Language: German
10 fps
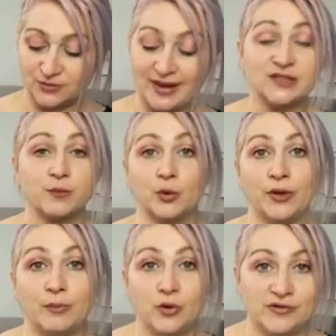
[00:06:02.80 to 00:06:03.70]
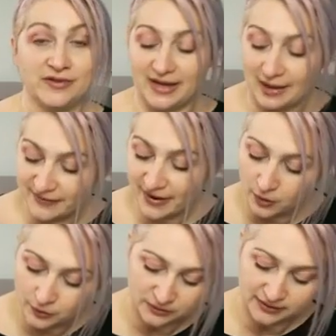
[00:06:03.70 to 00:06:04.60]
Schwarzbohnenpulver haben wir
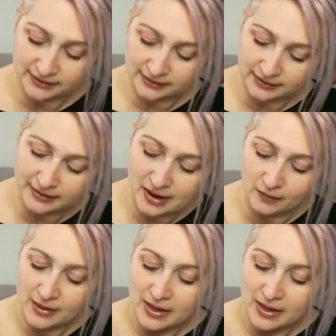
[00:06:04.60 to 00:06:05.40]
auch noch drinnen, genau.